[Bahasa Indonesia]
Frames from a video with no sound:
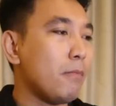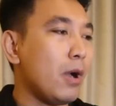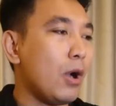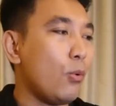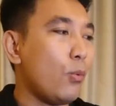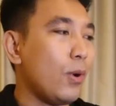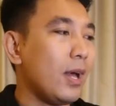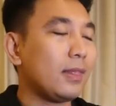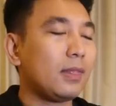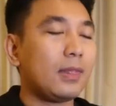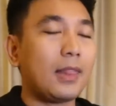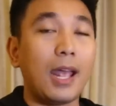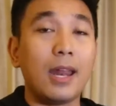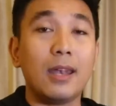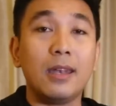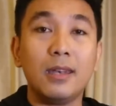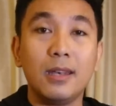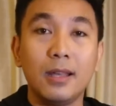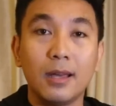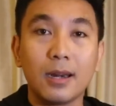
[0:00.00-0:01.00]
bahwa
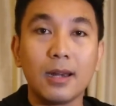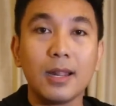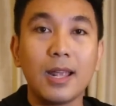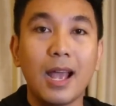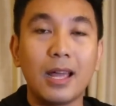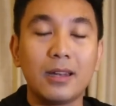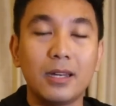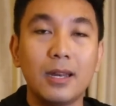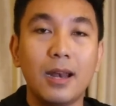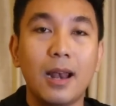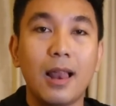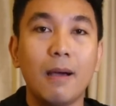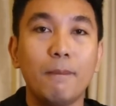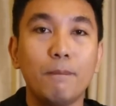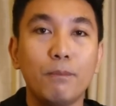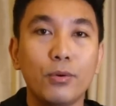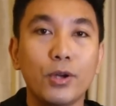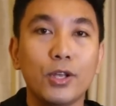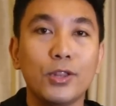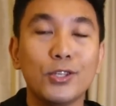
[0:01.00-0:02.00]
tender yang ada di
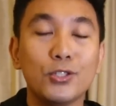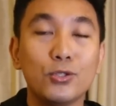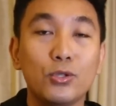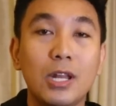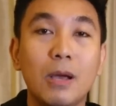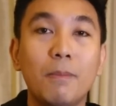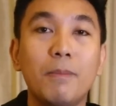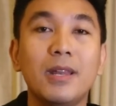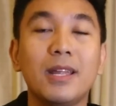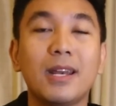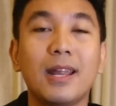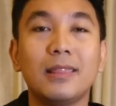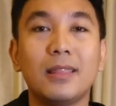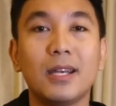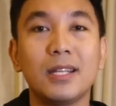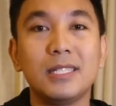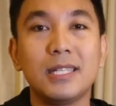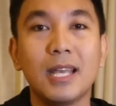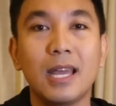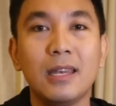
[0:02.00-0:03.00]
Lampung itu sudah beneran
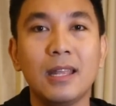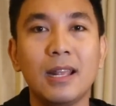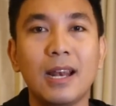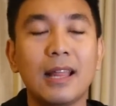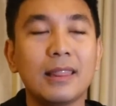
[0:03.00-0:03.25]
terjadi.